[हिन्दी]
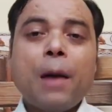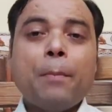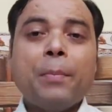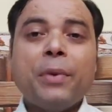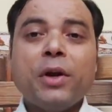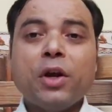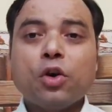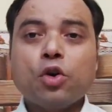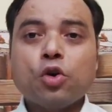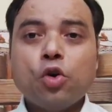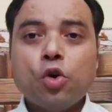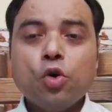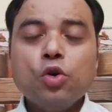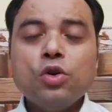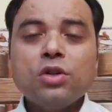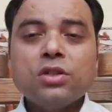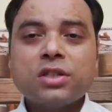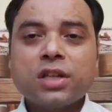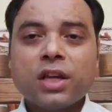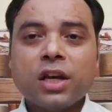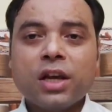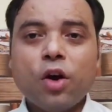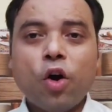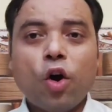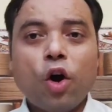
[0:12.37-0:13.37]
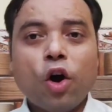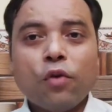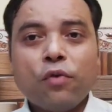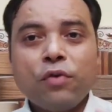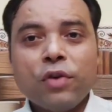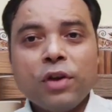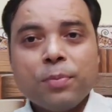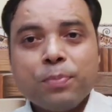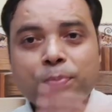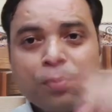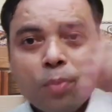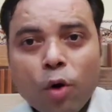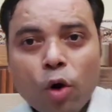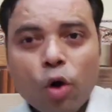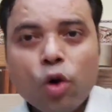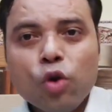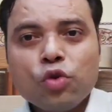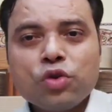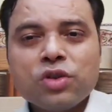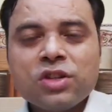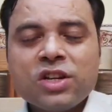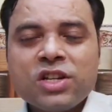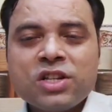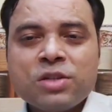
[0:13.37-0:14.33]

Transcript: अपने खून से और फिर बोल उस